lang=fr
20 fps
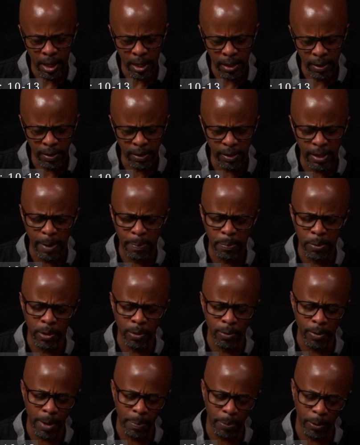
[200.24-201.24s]
C'est
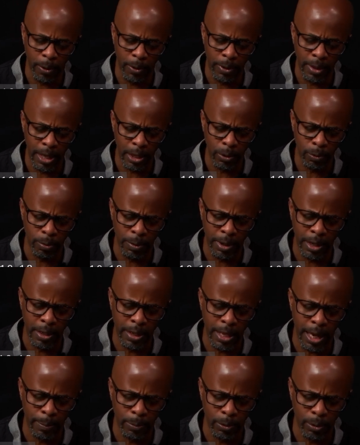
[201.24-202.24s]
pourquoi prenez toutes les
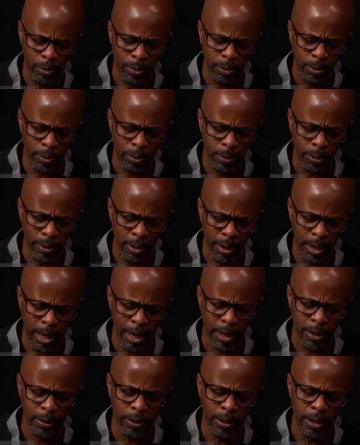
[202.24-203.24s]
armes de Dieu,
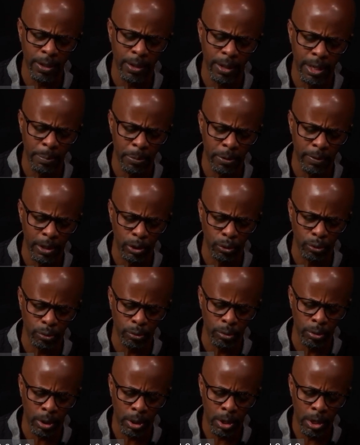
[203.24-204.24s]
ainsi dans les mauvais
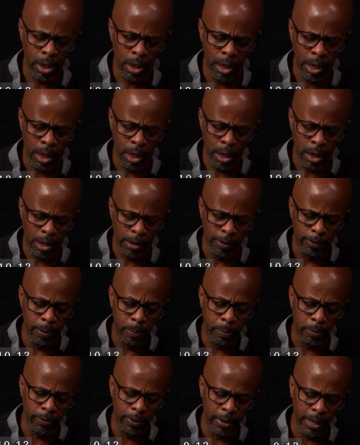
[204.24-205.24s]
jours. Vous
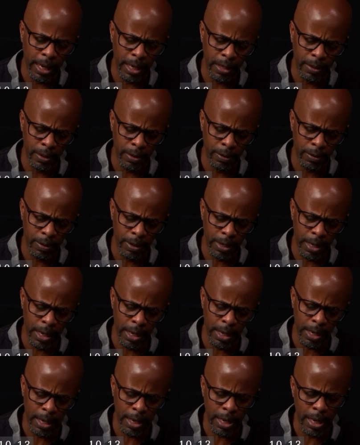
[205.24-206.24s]
pouvez
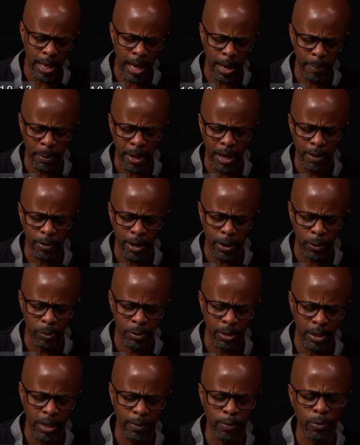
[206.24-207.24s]
résister et après avoir
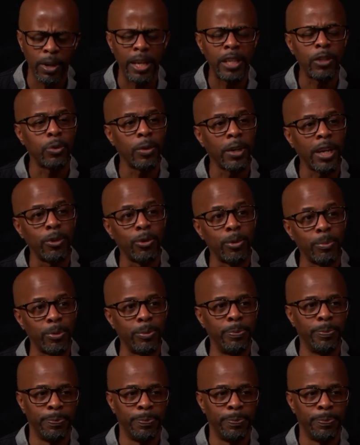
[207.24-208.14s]
lutté, vous resterez debout.